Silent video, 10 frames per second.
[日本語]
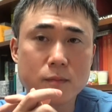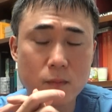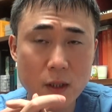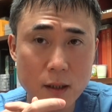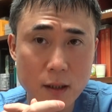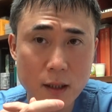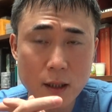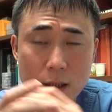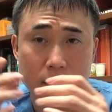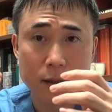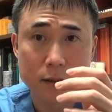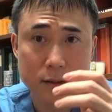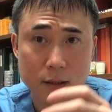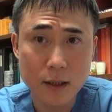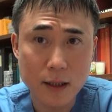で
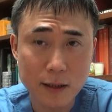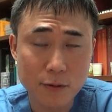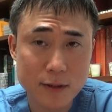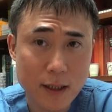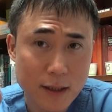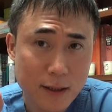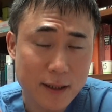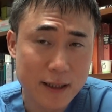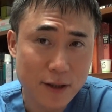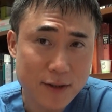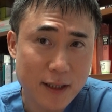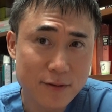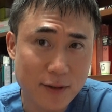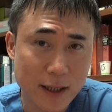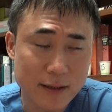じゃあこれ整形で治せる
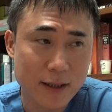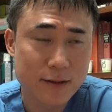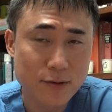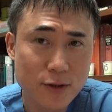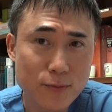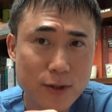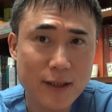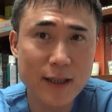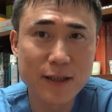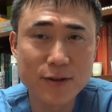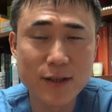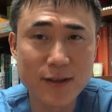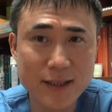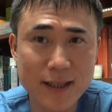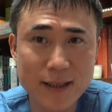のかってそれでもいいから治してく
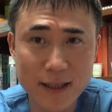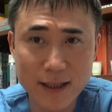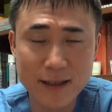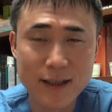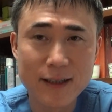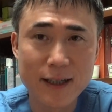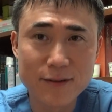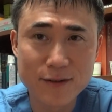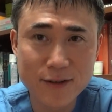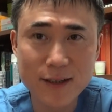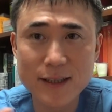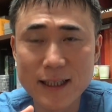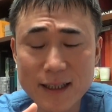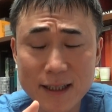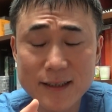ださいってあの言う方
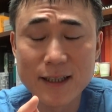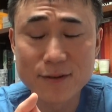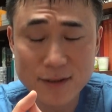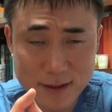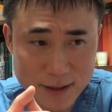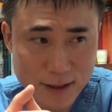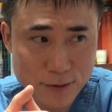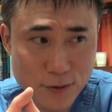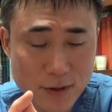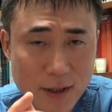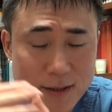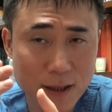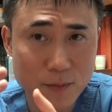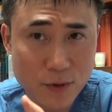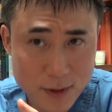いらっしゃるんですけれどじゃ
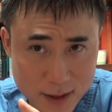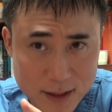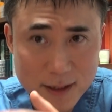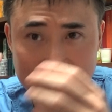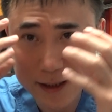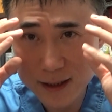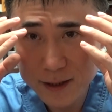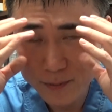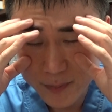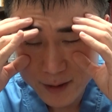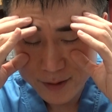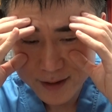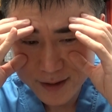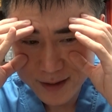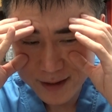あもし目の
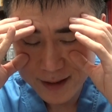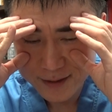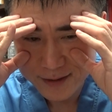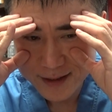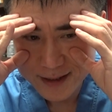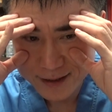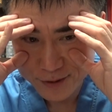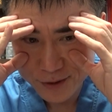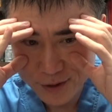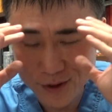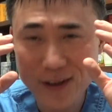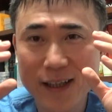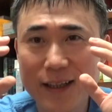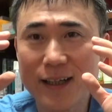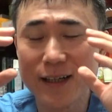ついてる位置を
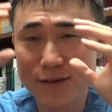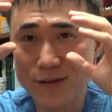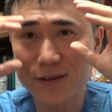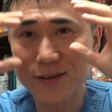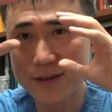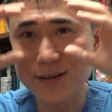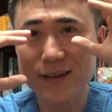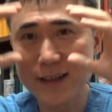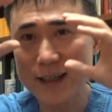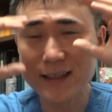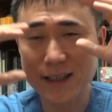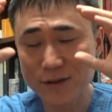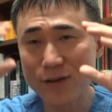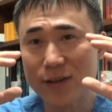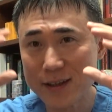あの高さ
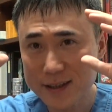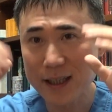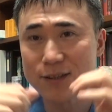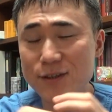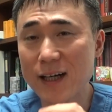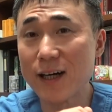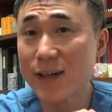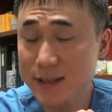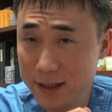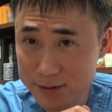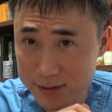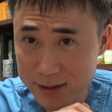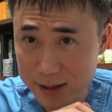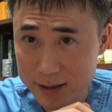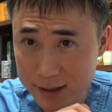を左右合わせるん
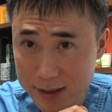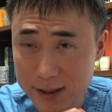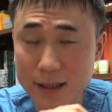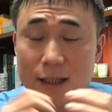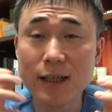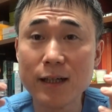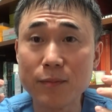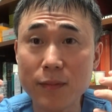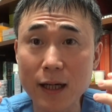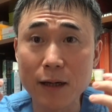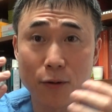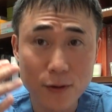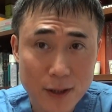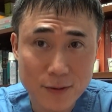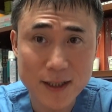だったらまあ、
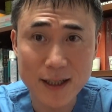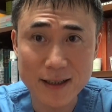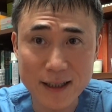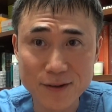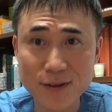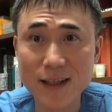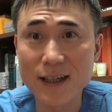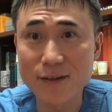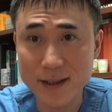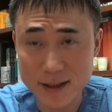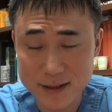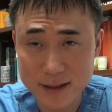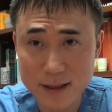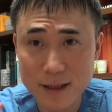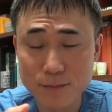骨を切らないといけないわけです
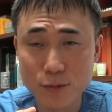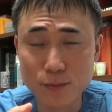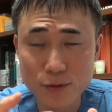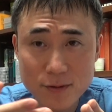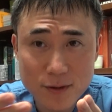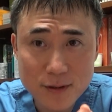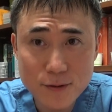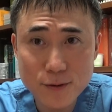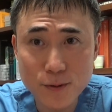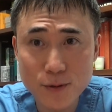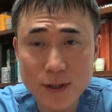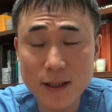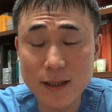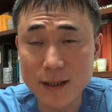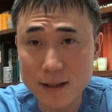ねもうものすごく大き
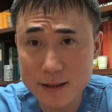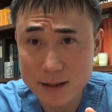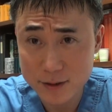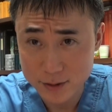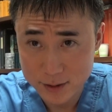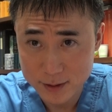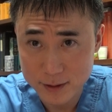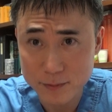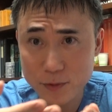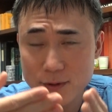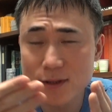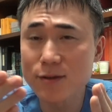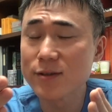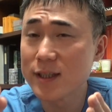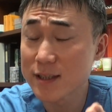な手術ものすご
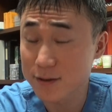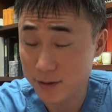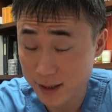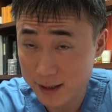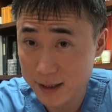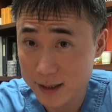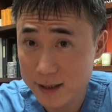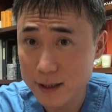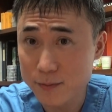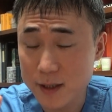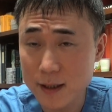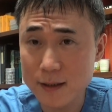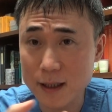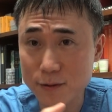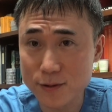くリスクの高い、まあ、
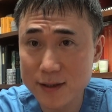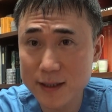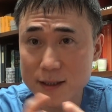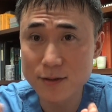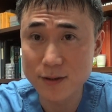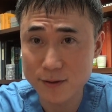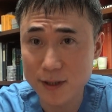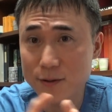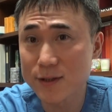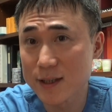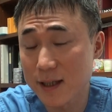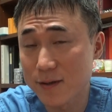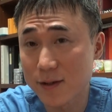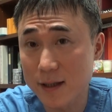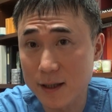眼下骨切り手術とかをしない
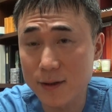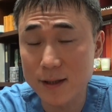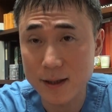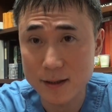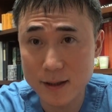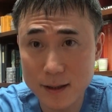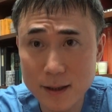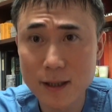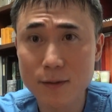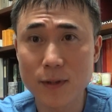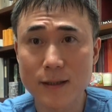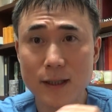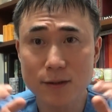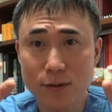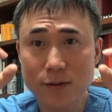といけないわけであって、まあ、
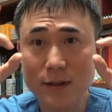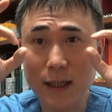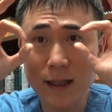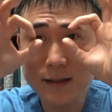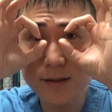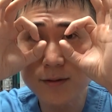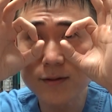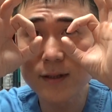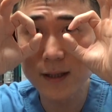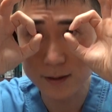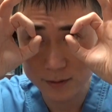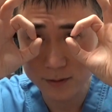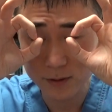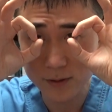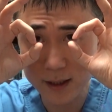結局眼球っていう
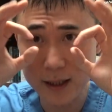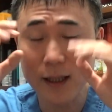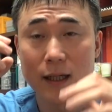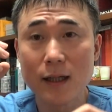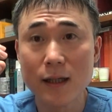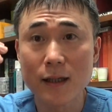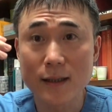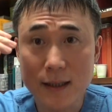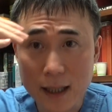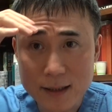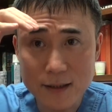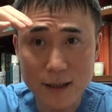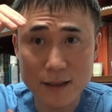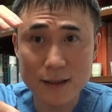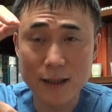のは眼
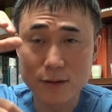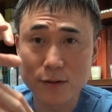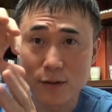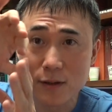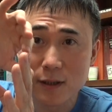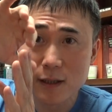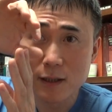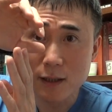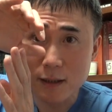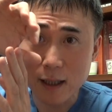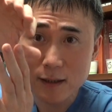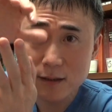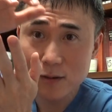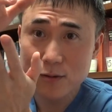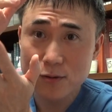下っていう眼
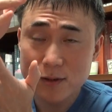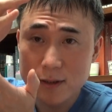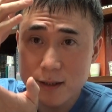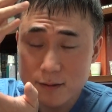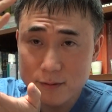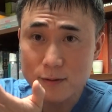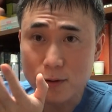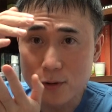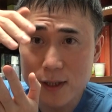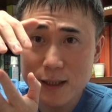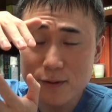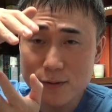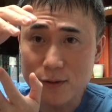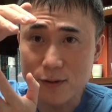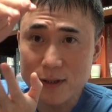球を入れる骨
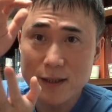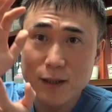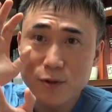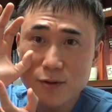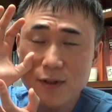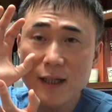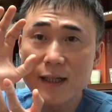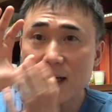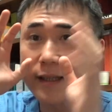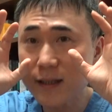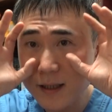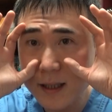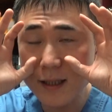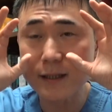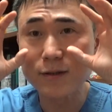の入れ物があっ
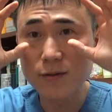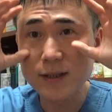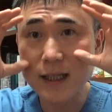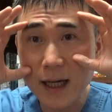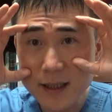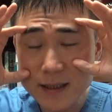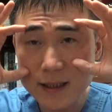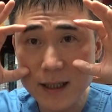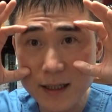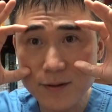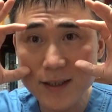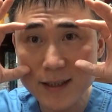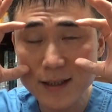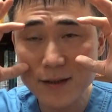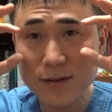てその眼下の位
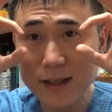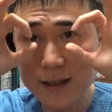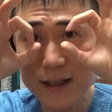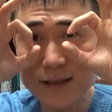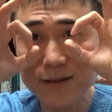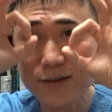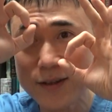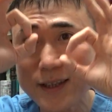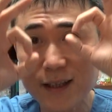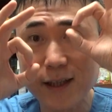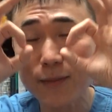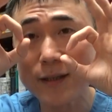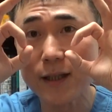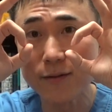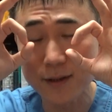置によって眼球の位置って決
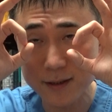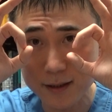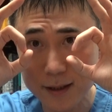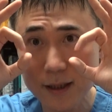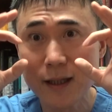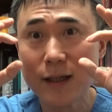まってるんですね